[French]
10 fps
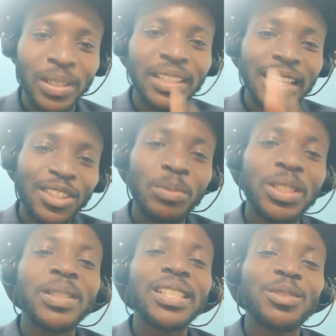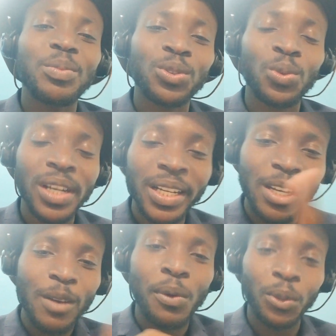Donc ça c'est un petit message pour
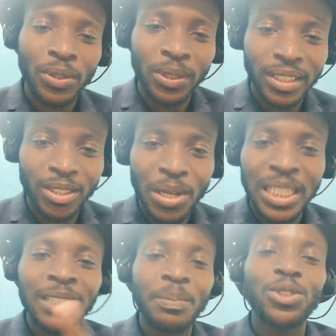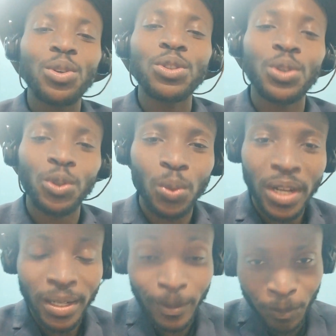toi, pour toi l'entraîneur. JP, je compte sur
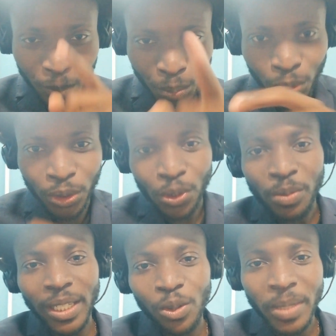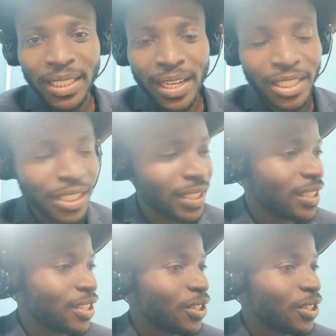toi pour lui transmettre le message.